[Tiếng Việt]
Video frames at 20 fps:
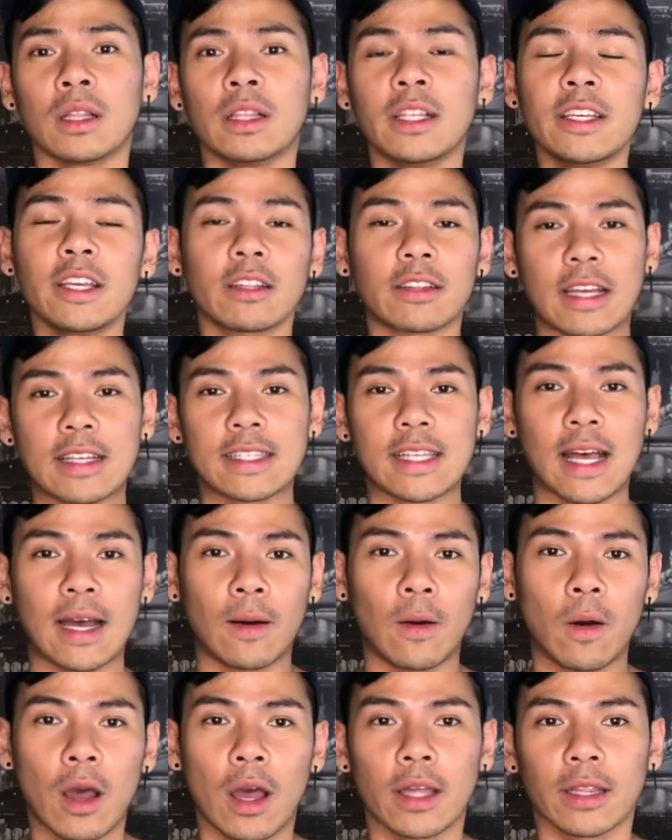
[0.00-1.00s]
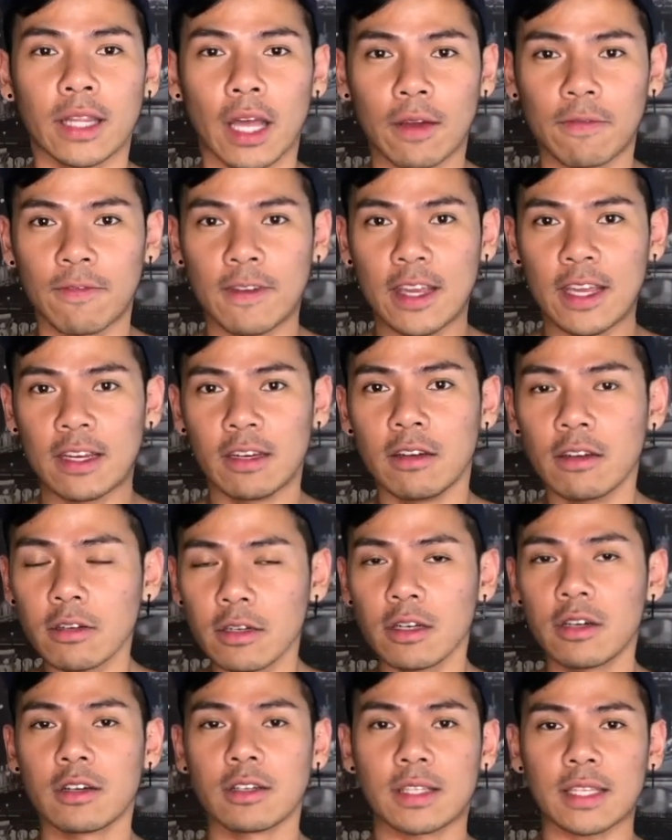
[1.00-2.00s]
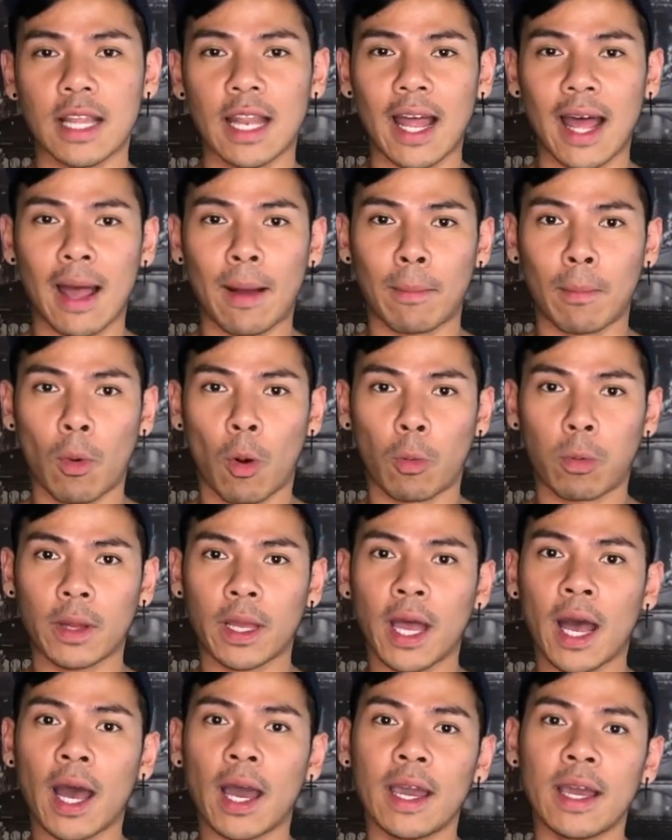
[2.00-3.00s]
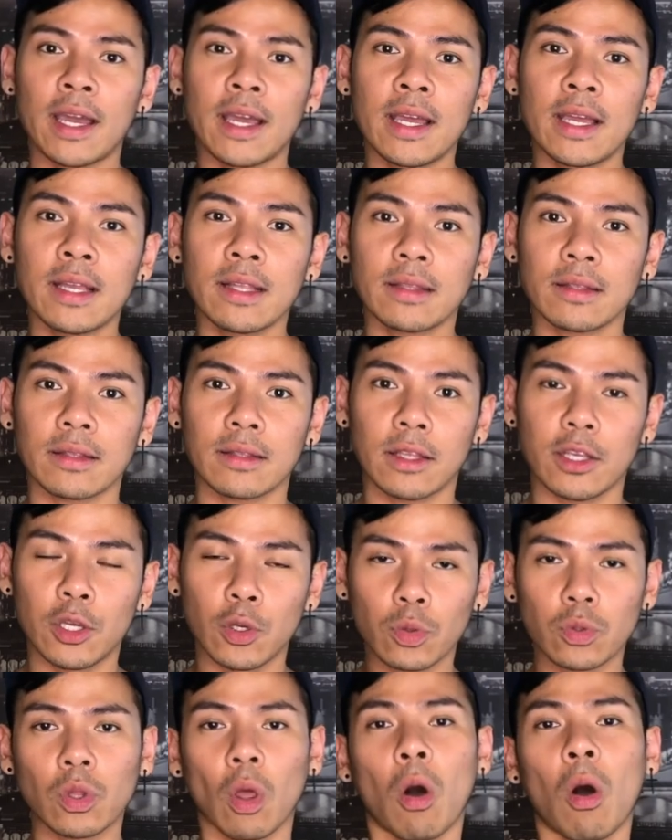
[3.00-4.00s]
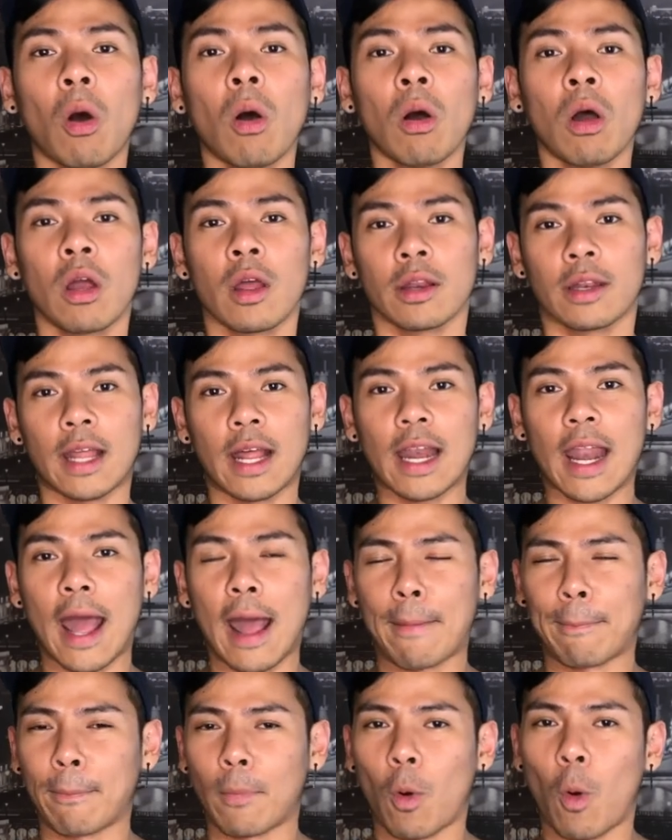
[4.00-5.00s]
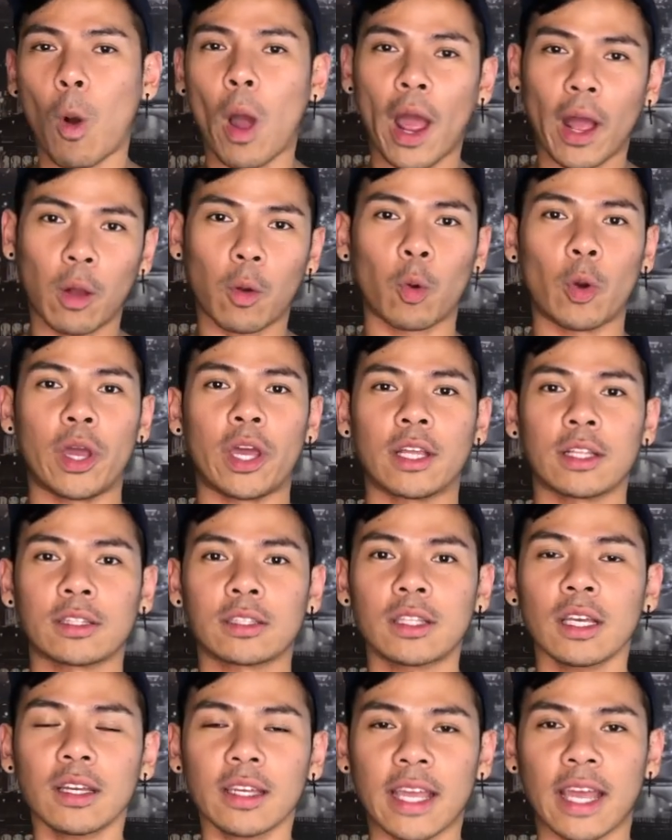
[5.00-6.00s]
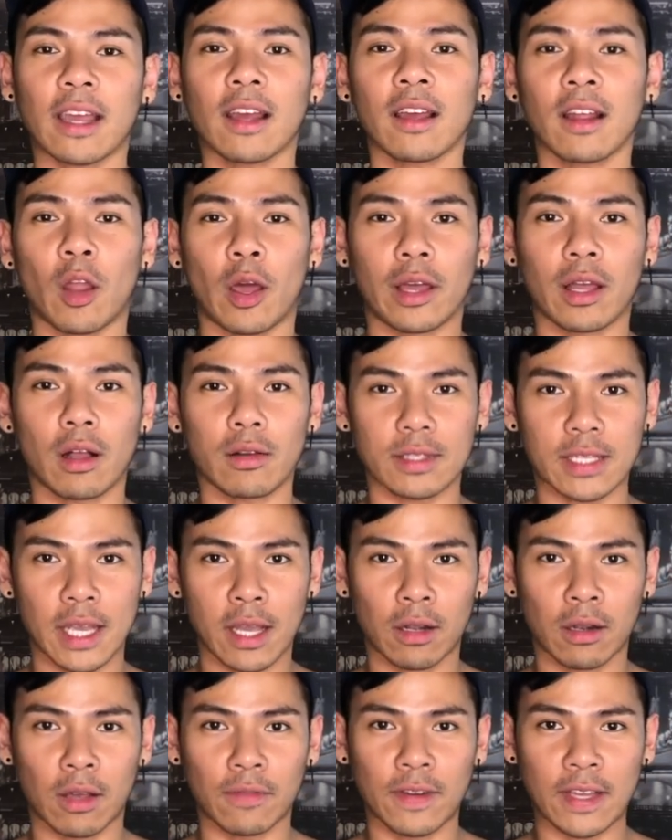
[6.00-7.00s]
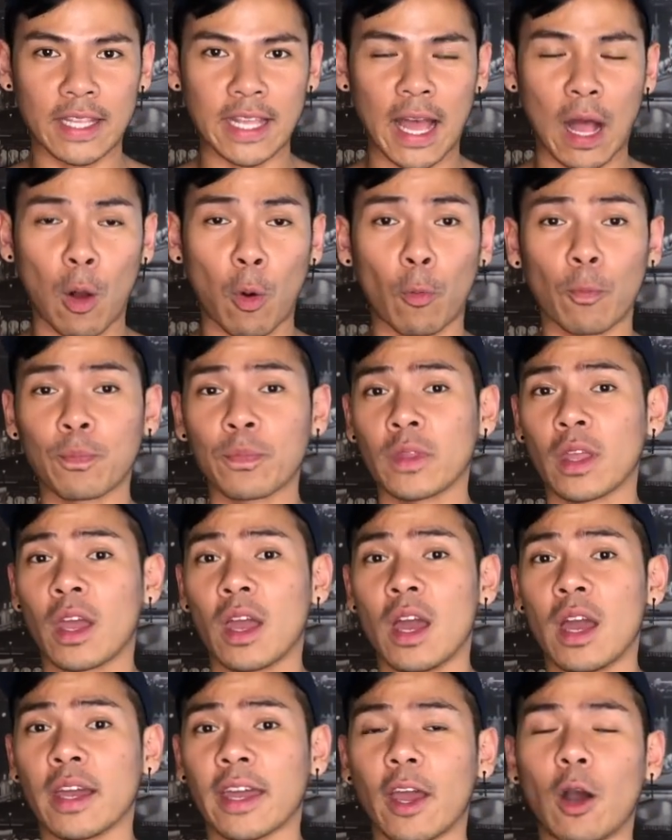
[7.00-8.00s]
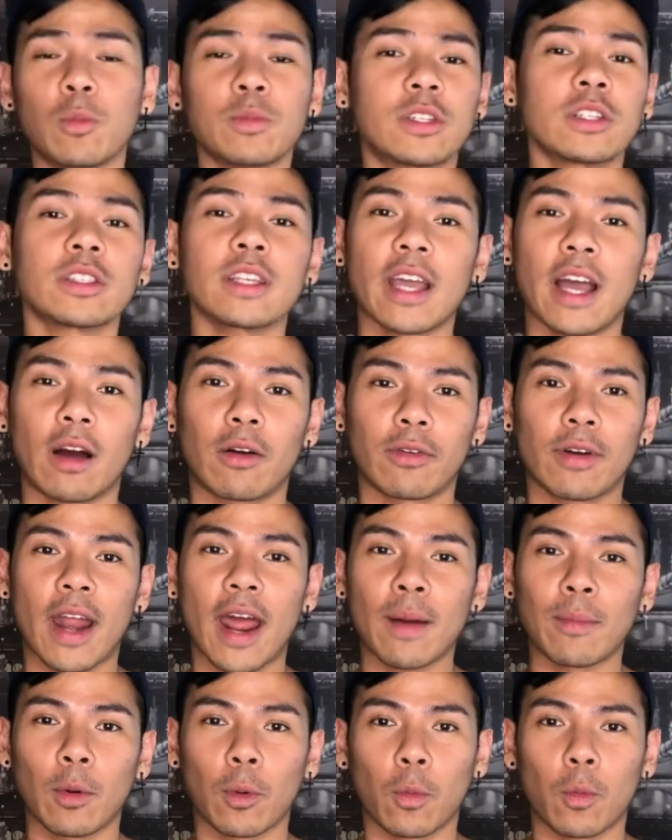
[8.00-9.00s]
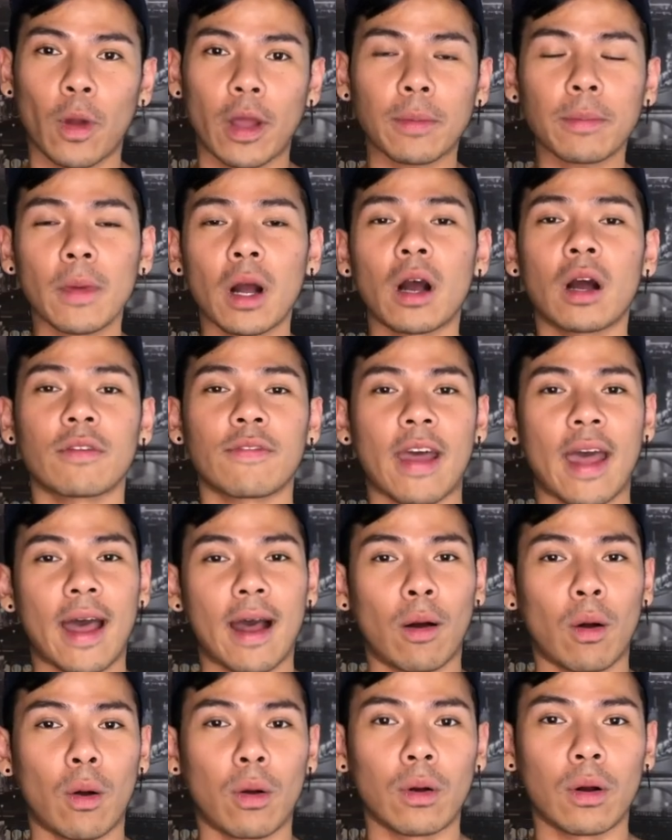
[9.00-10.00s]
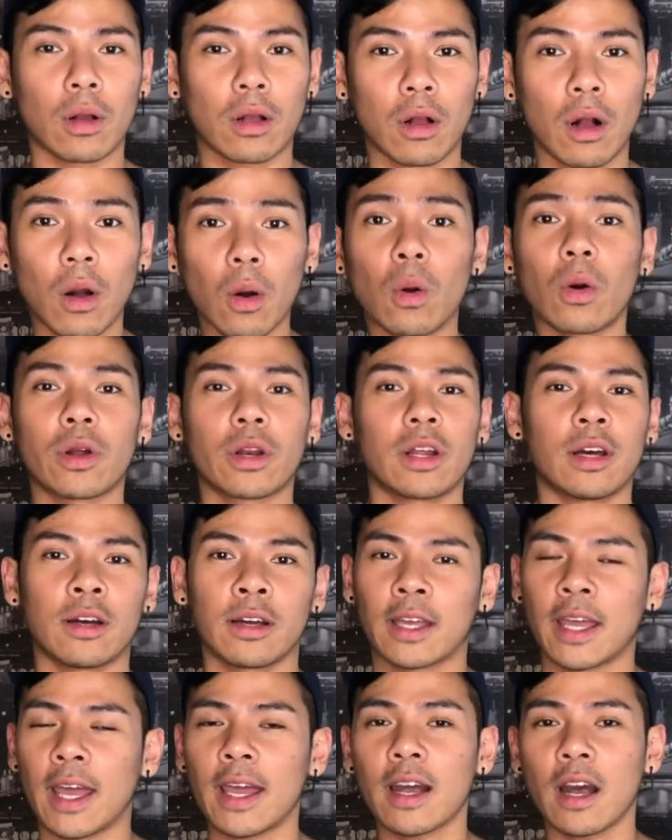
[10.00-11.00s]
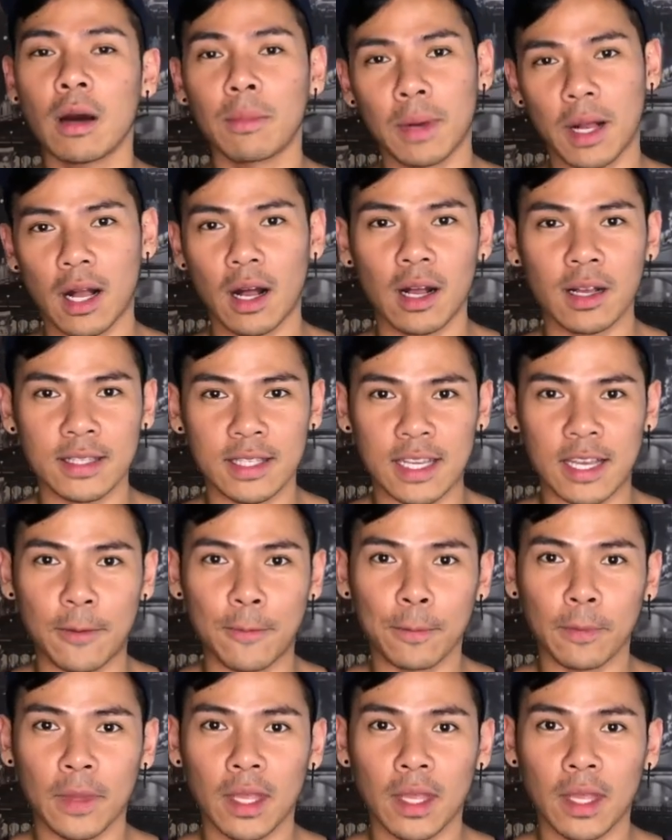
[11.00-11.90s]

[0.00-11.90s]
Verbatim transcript: lý do tại sao tại vì nước đường sẽ là một cái yếu tố để làm hòa quyện tất cả các loại cocktail lại với nhau ngày hôm trước thì hào ra một quán bar và hào có order cái kamikaze